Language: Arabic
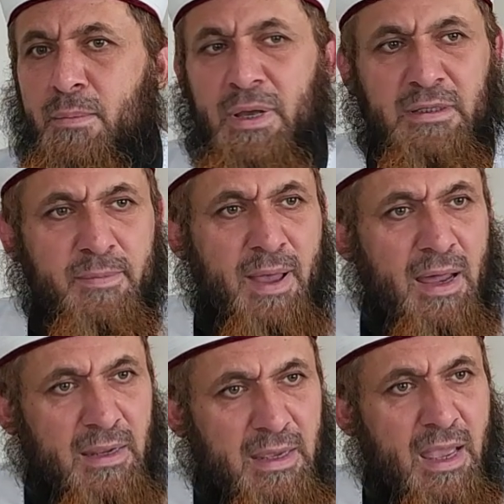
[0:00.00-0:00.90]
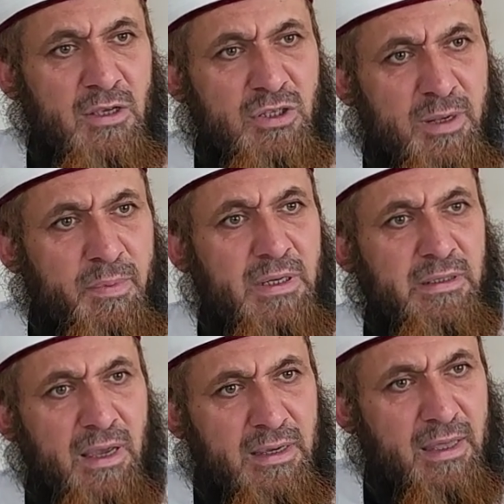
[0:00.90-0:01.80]
باعتباره يجلب
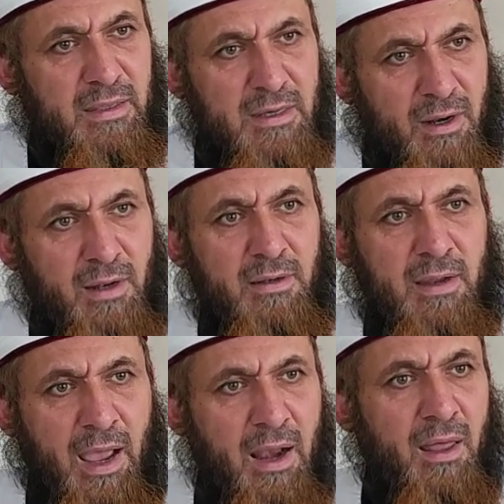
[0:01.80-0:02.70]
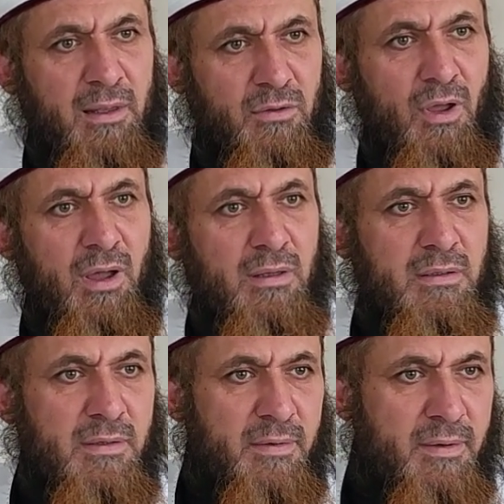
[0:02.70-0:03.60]
رزقا كثيرا على
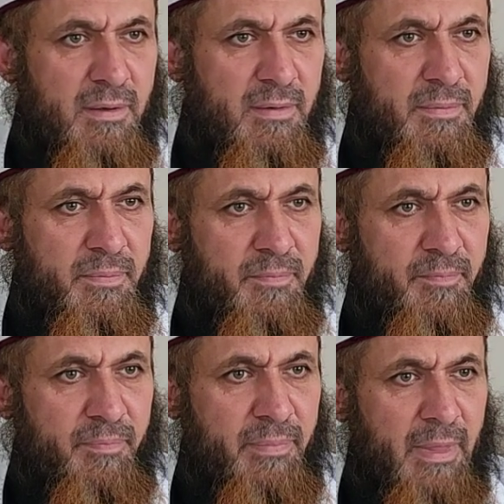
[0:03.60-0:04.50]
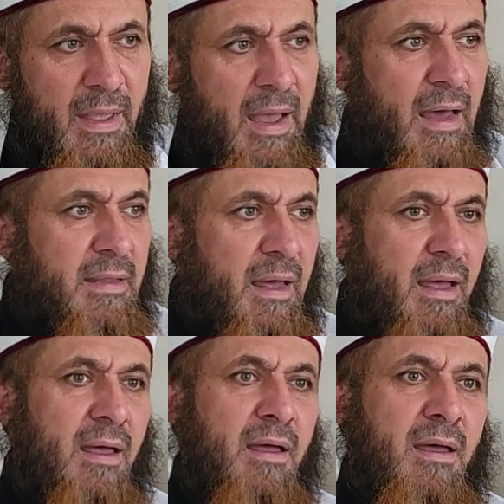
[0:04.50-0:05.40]
الخطاط
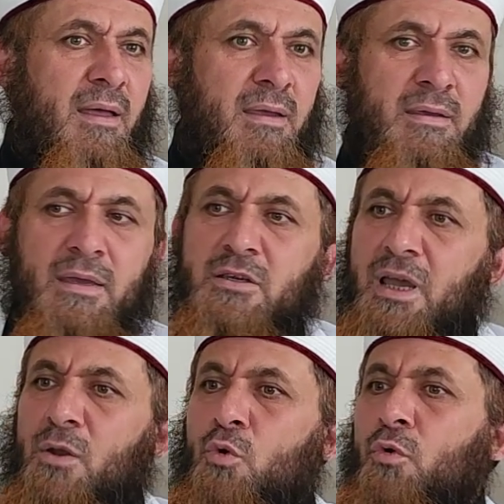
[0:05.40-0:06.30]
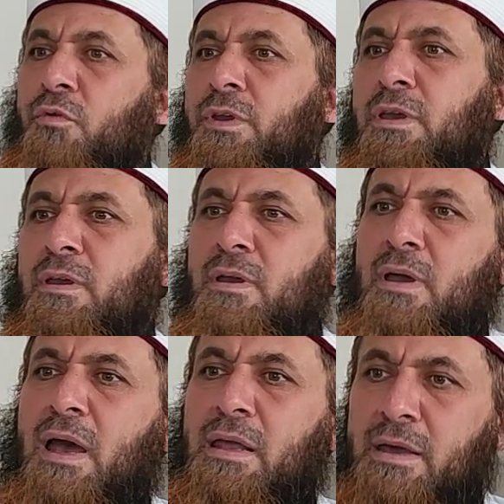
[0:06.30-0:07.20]
هذا يجعله في
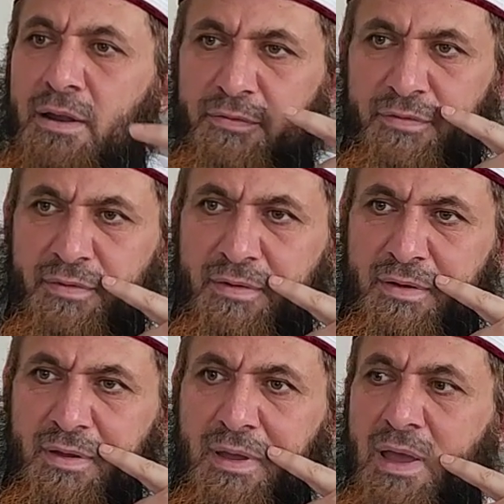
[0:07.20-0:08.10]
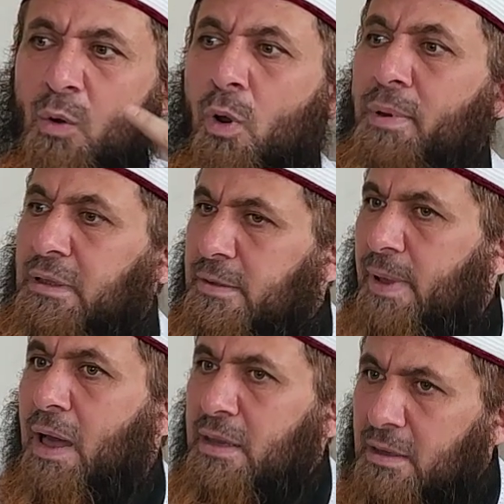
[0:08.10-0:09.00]
الحرف
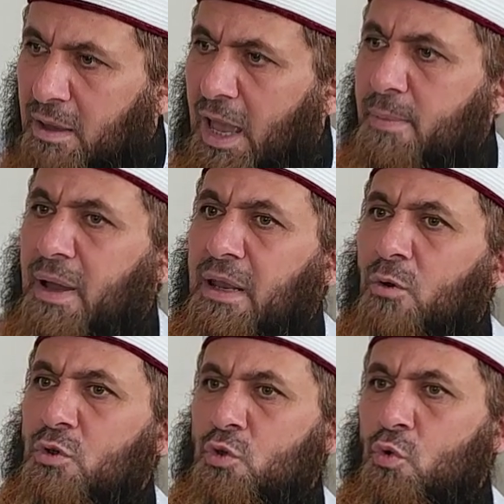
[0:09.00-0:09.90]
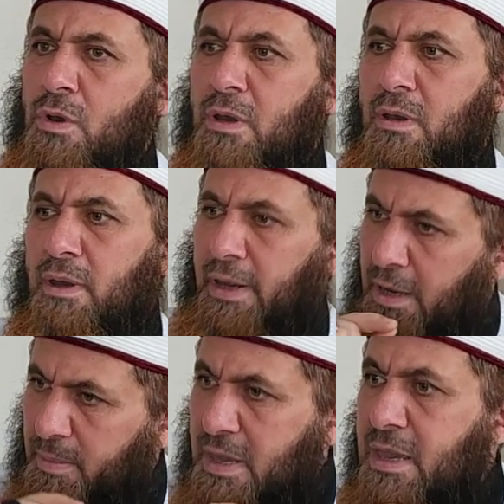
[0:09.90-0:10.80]
وباعتباره قائم على أصول
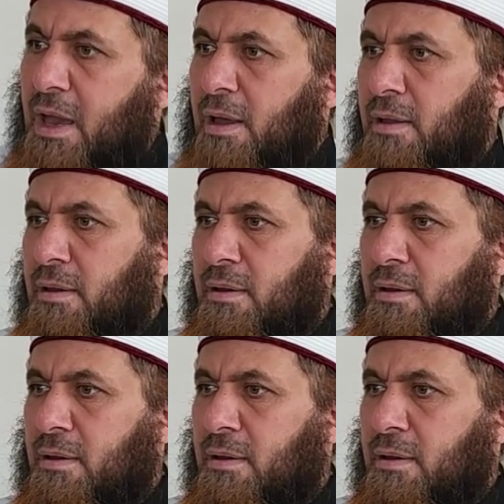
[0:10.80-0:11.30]
علمية